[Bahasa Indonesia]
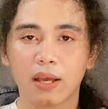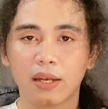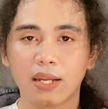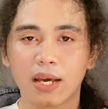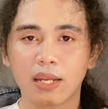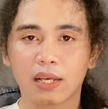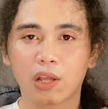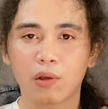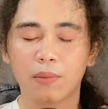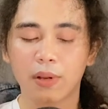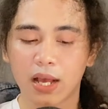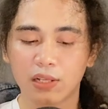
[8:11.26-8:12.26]
Dan
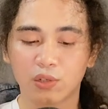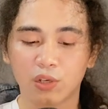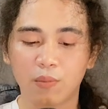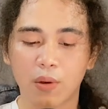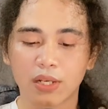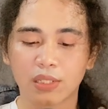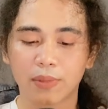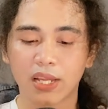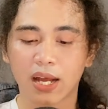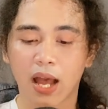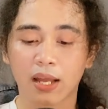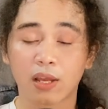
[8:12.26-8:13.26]
diketahui lebih lanjut bahwa
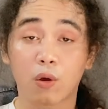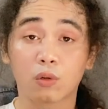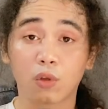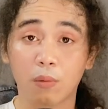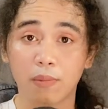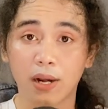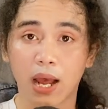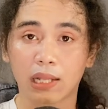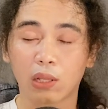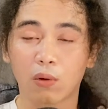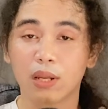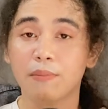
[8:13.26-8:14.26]
semenjak akhir Oktober
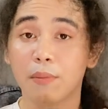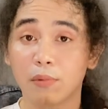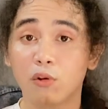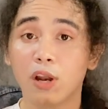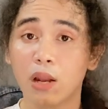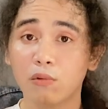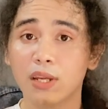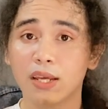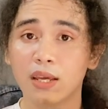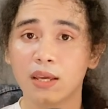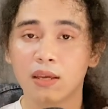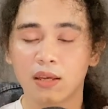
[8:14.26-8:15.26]
atau 5 minggu lalu
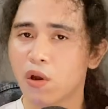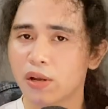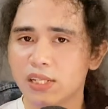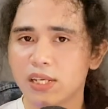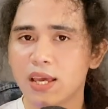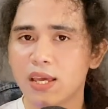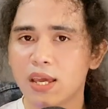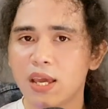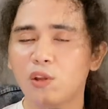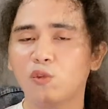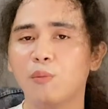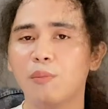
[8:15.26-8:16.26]
nih, kondisi Kiki
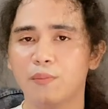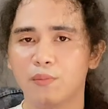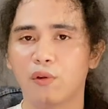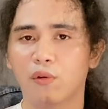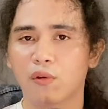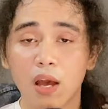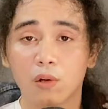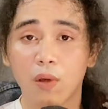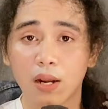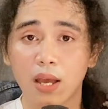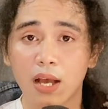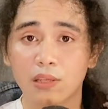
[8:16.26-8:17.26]
itu memburuk.
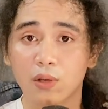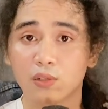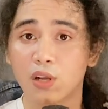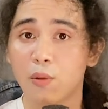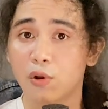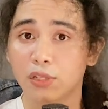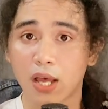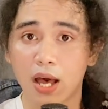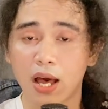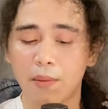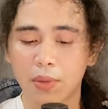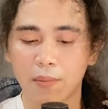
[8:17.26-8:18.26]
Keluarga juga sudah
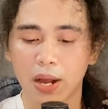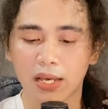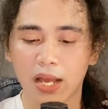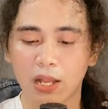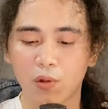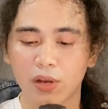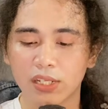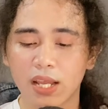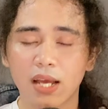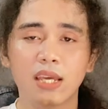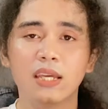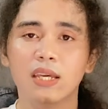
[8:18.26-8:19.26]
berusaha mengembalikan
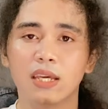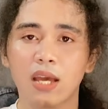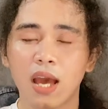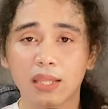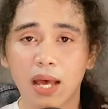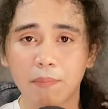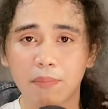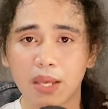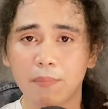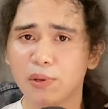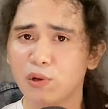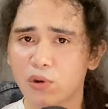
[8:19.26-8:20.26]
kondisinya Kiki, tapi
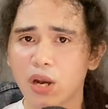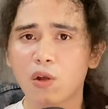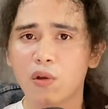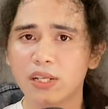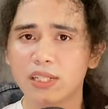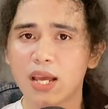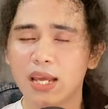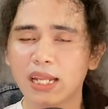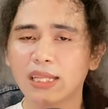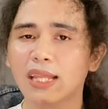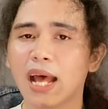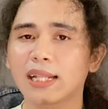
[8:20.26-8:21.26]
penurunan kondisinya
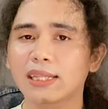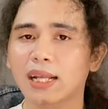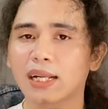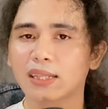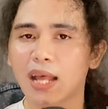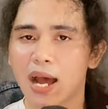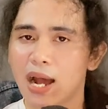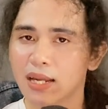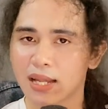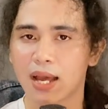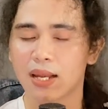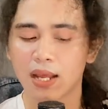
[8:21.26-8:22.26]
ini tak
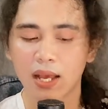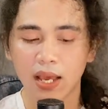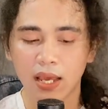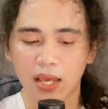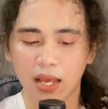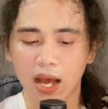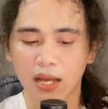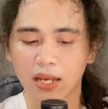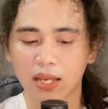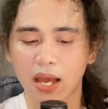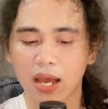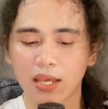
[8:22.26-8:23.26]
tertahankan hingga
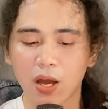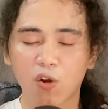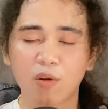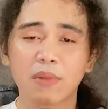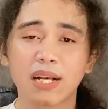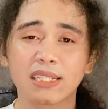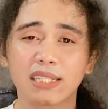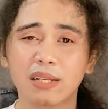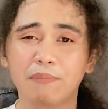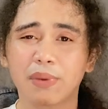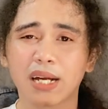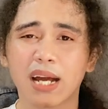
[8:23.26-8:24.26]
akhirnya ia koma
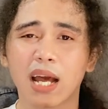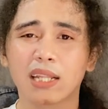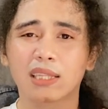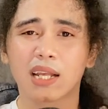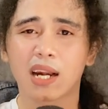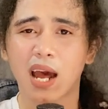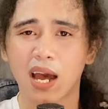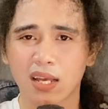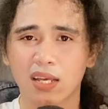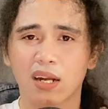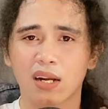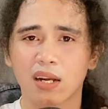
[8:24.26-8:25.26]
sepekan
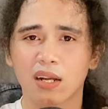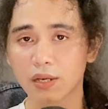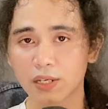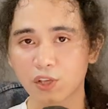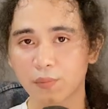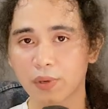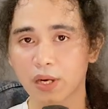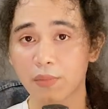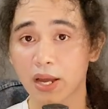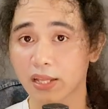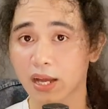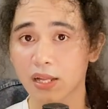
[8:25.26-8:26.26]
terakhir. Christopher
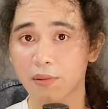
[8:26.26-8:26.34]
mengatakan